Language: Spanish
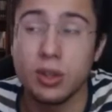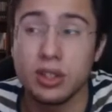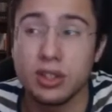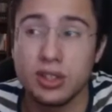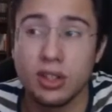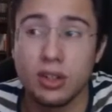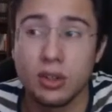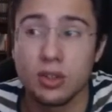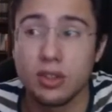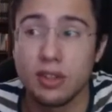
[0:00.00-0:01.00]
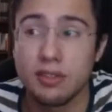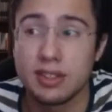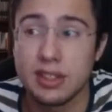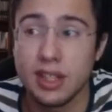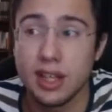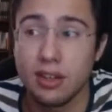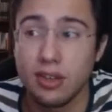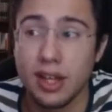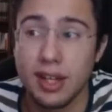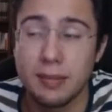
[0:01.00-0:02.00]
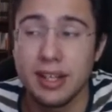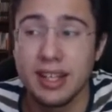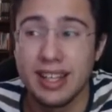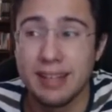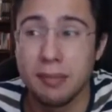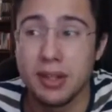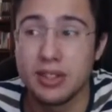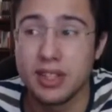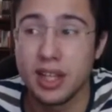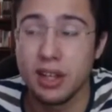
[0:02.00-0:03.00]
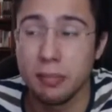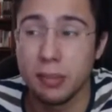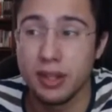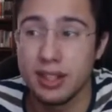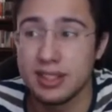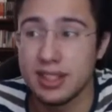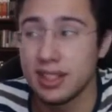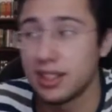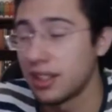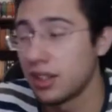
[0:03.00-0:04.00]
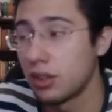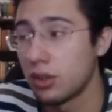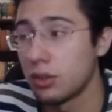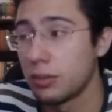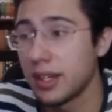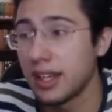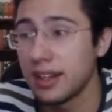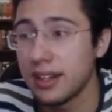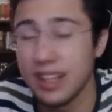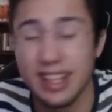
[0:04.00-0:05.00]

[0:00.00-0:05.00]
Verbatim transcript: 4-5-1, defensa izquierdo Adama, medio izquierdo Podense, roll breaker